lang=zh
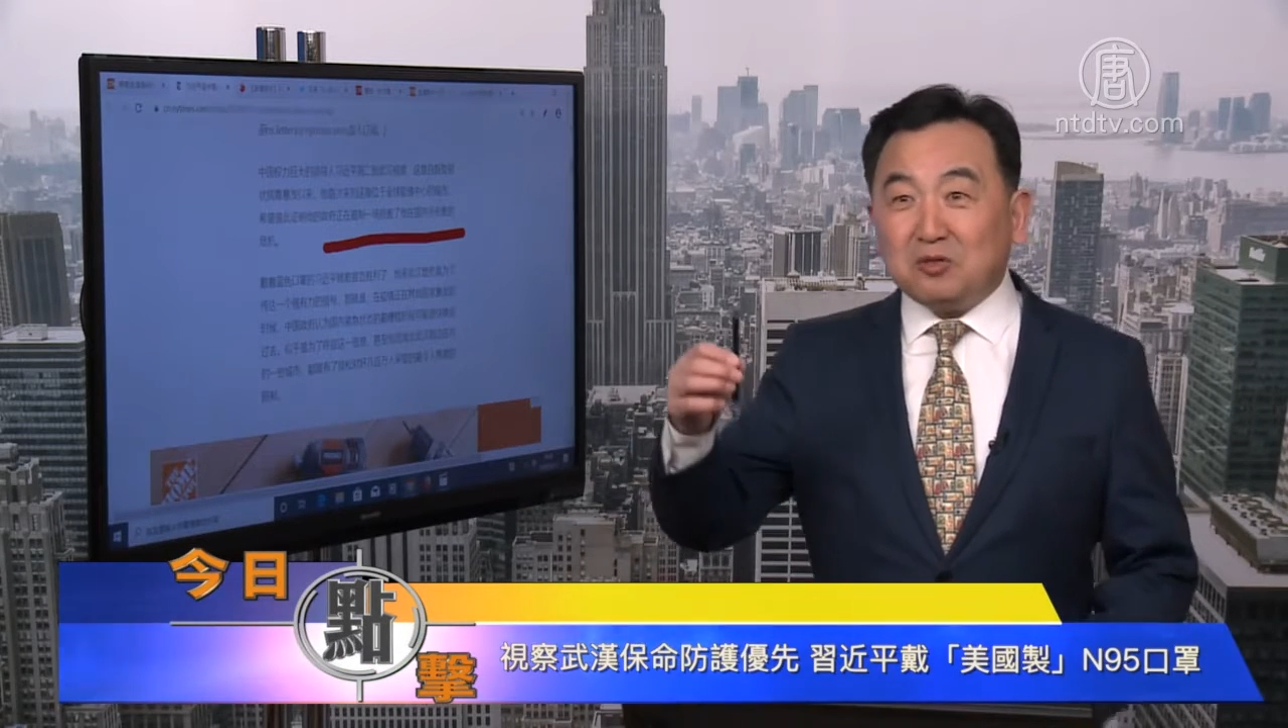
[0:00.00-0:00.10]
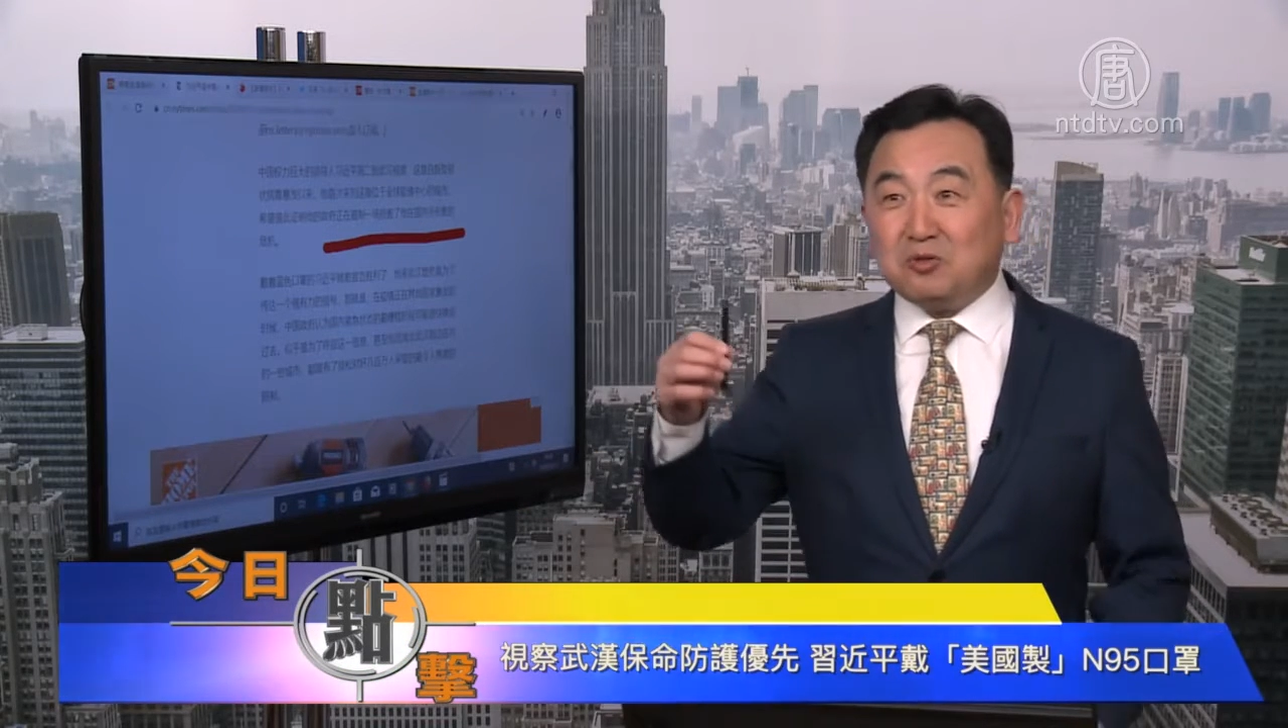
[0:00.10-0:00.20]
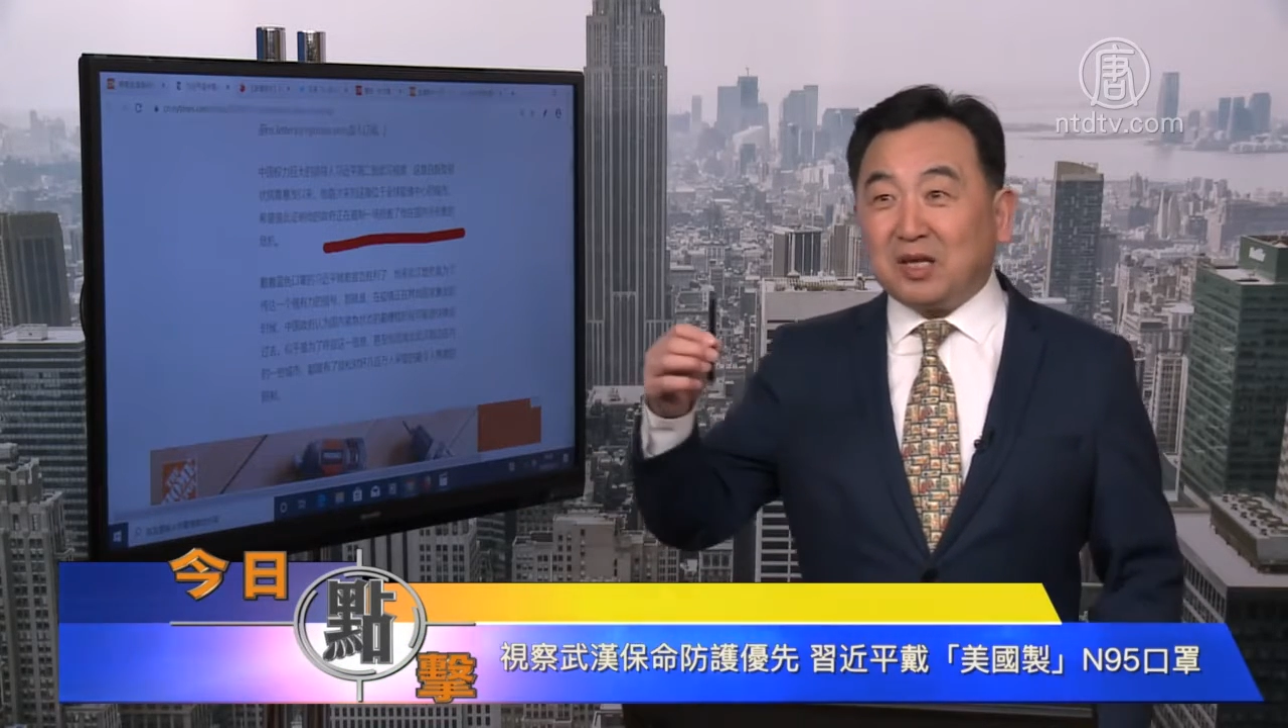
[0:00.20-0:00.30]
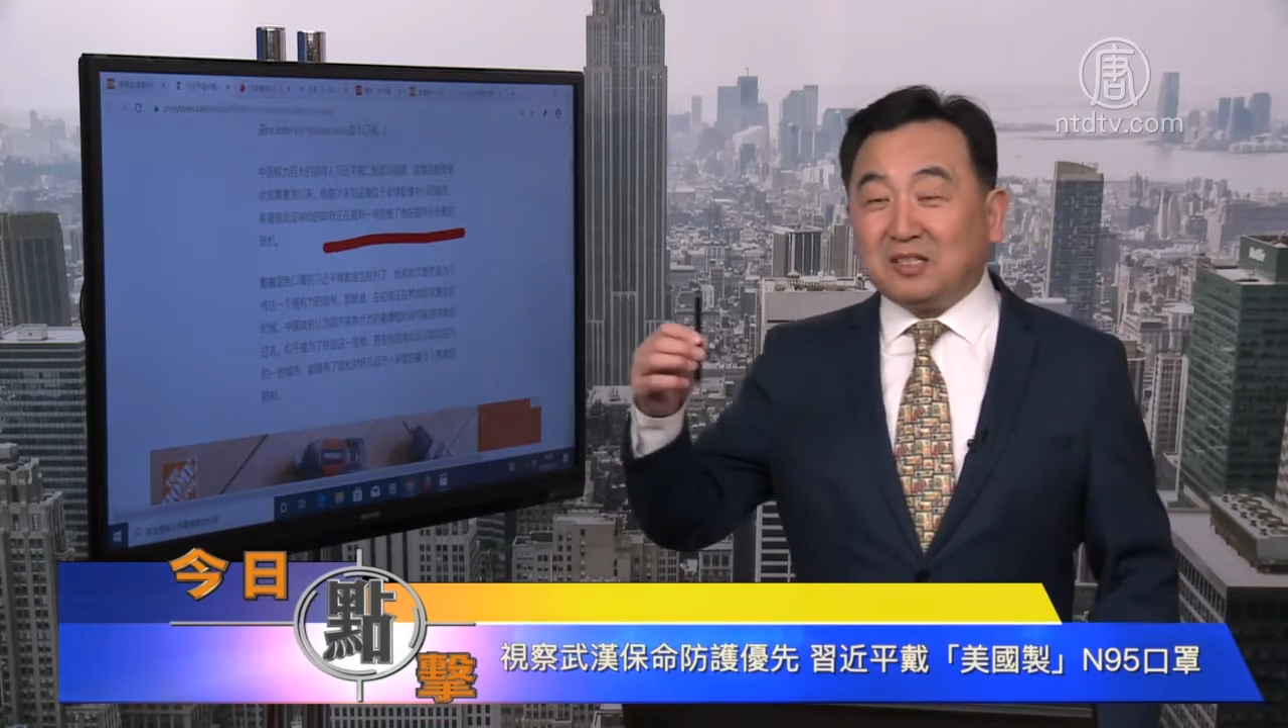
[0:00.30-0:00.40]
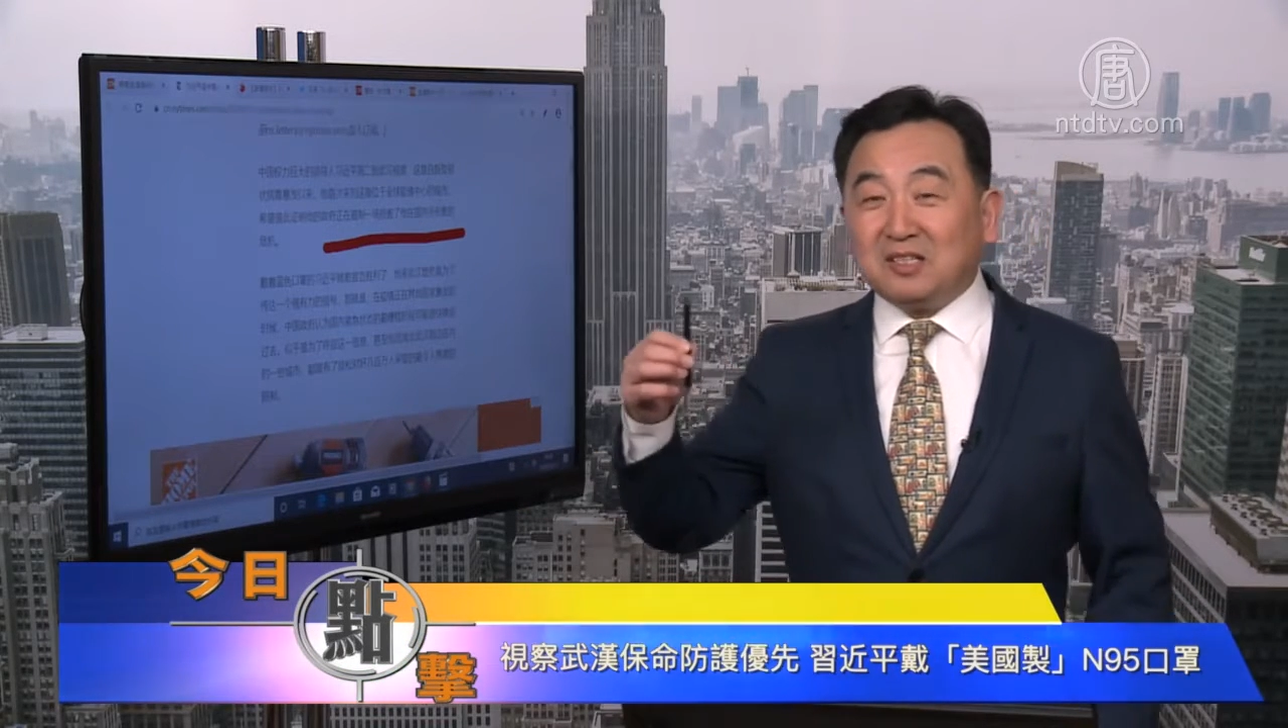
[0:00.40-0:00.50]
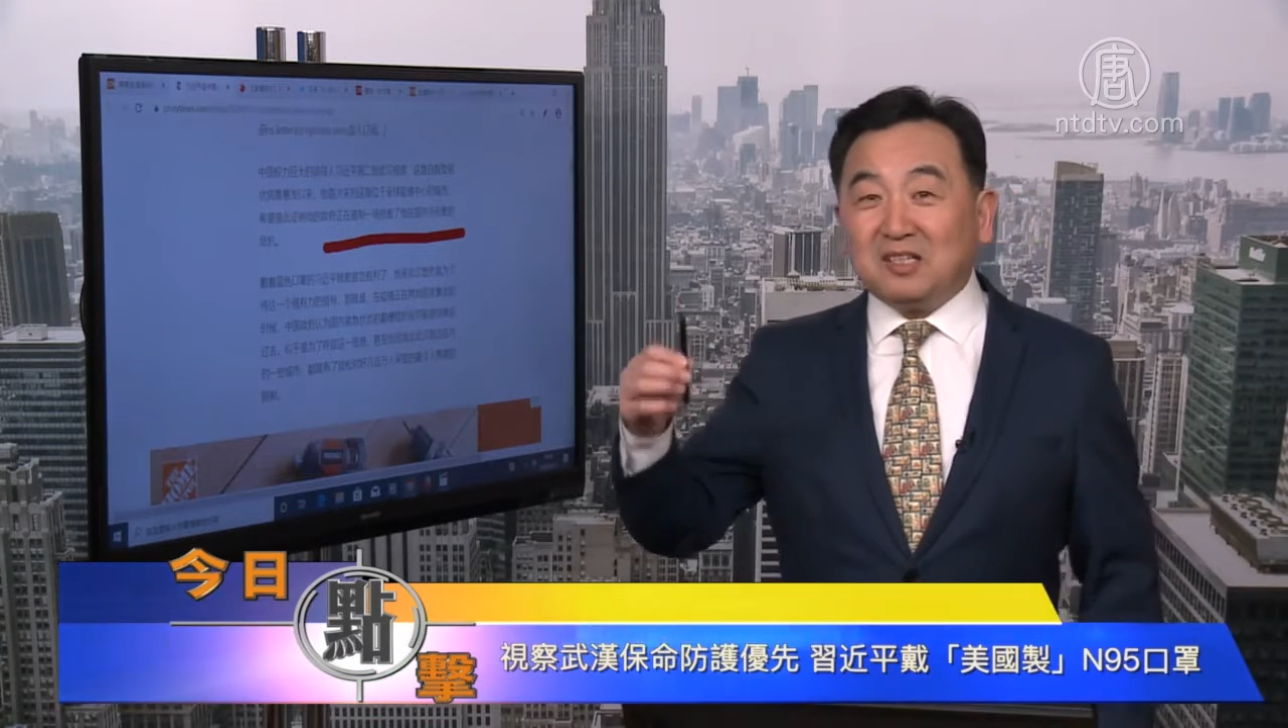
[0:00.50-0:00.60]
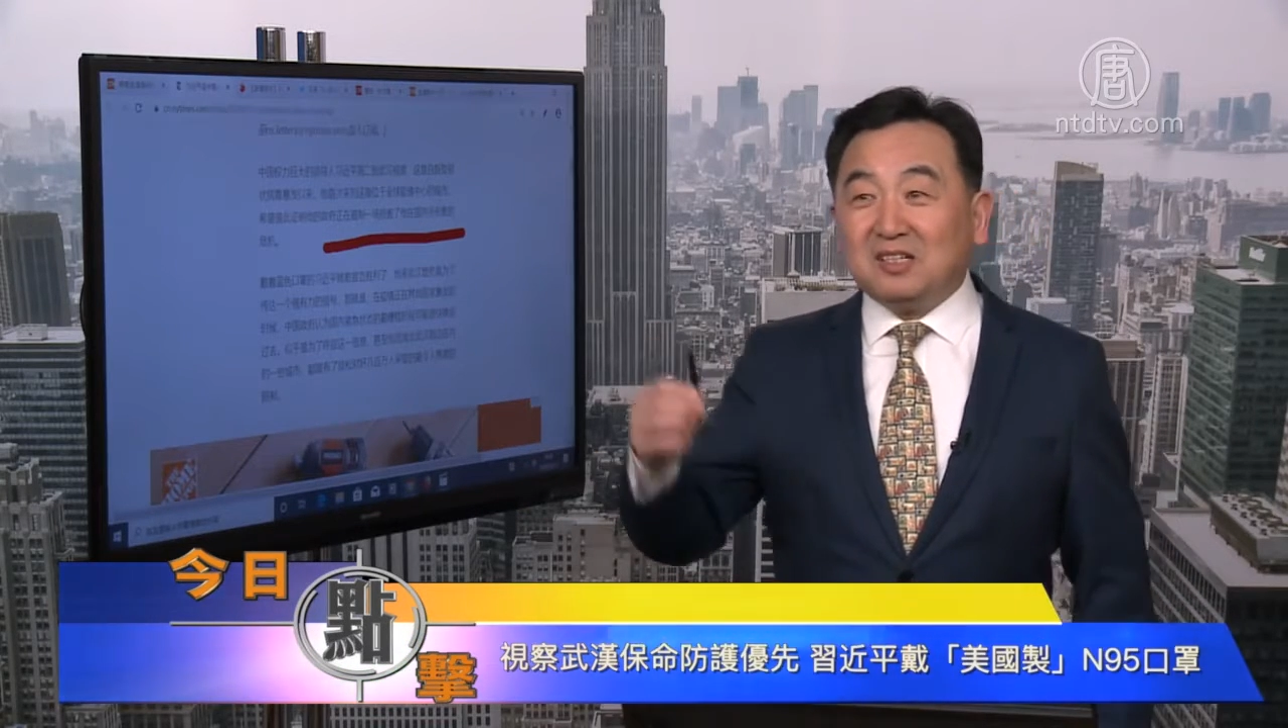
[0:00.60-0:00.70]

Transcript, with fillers: 选择一